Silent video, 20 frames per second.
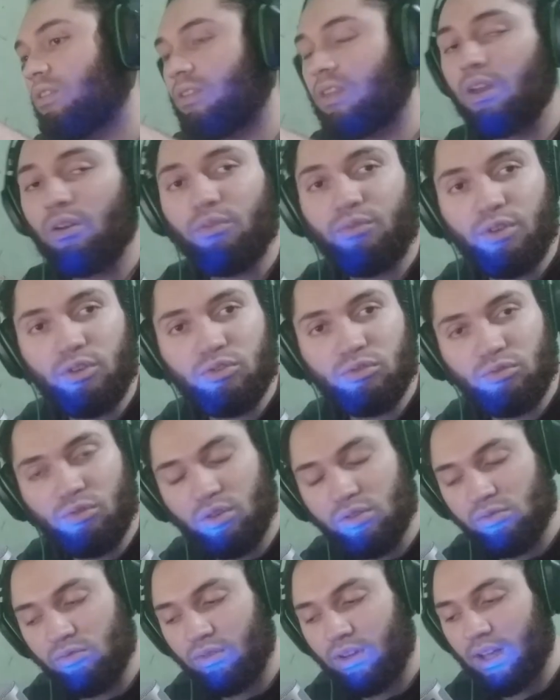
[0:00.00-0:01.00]
Tem um vídeo
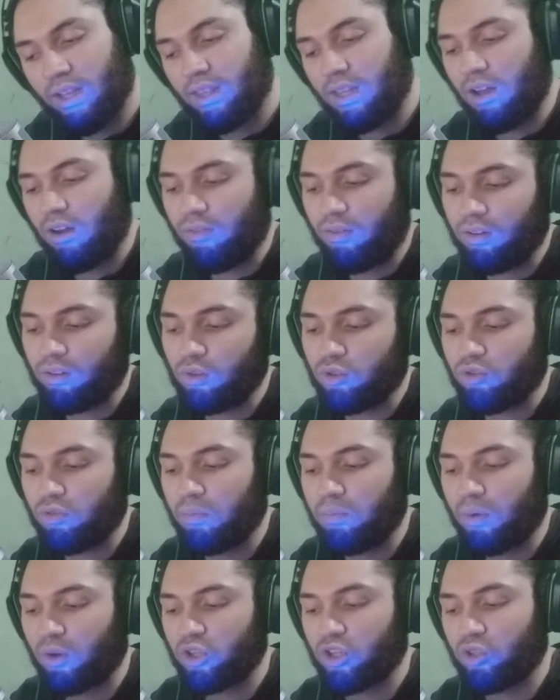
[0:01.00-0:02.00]
nosso no canal falando
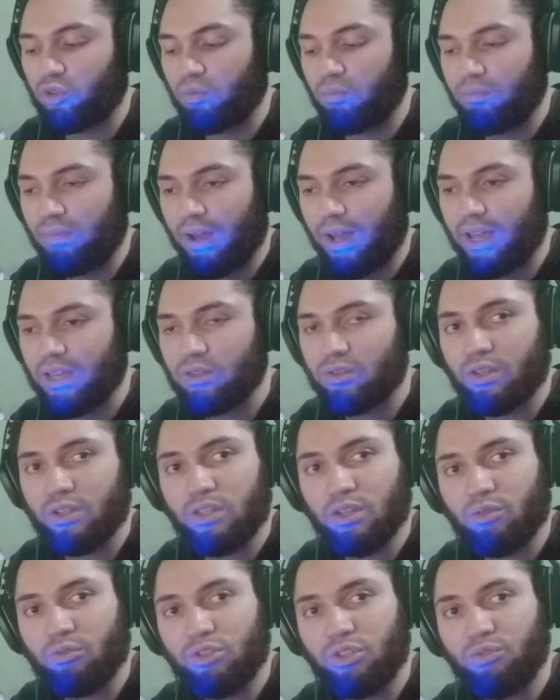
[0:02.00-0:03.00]
sobre projeto básico,
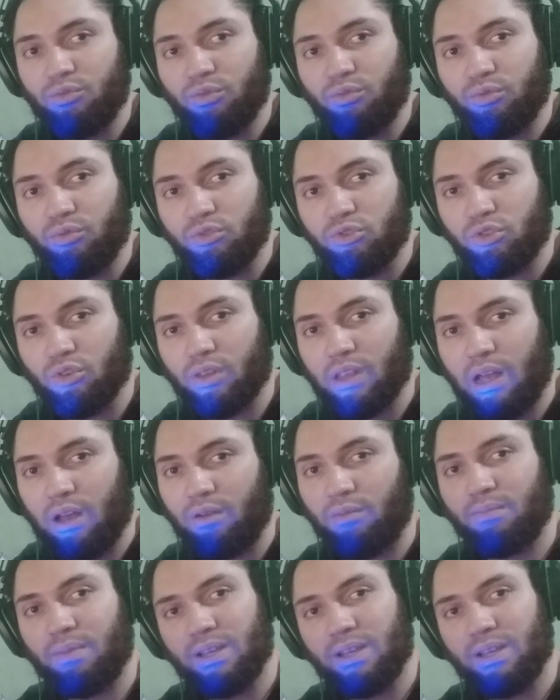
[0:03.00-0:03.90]
executivo e funcional.